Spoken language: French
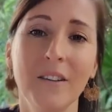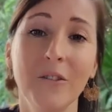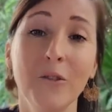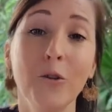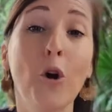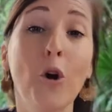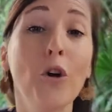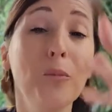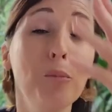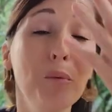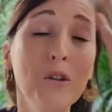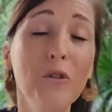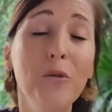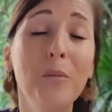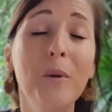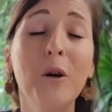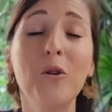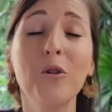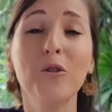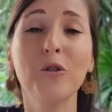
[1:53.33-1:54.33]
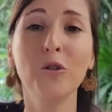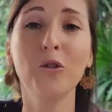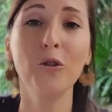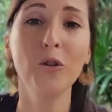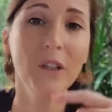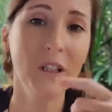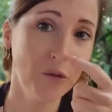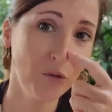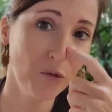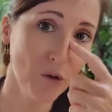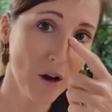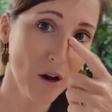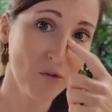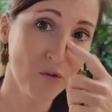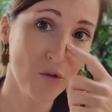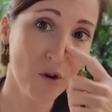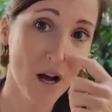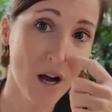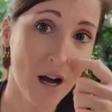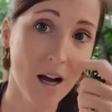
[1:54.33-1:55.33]
Donc en point numéro 2, il faut
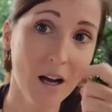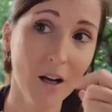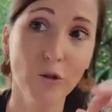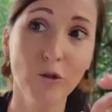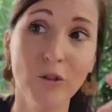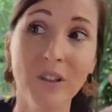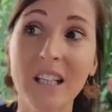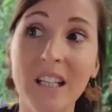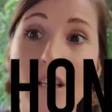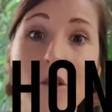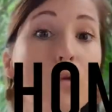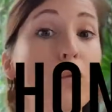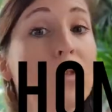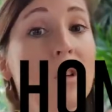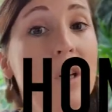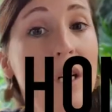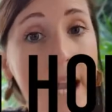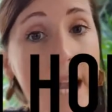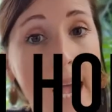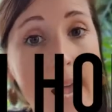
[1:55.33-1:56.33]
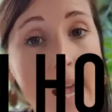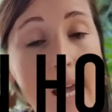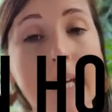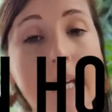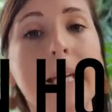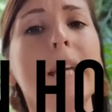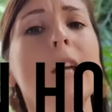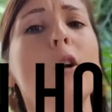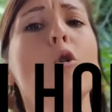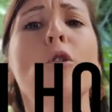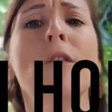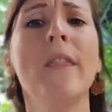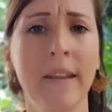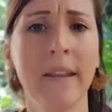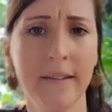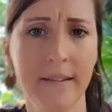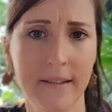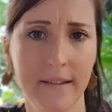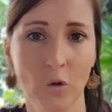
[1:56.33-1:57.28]
avoir une raison claire et honnête.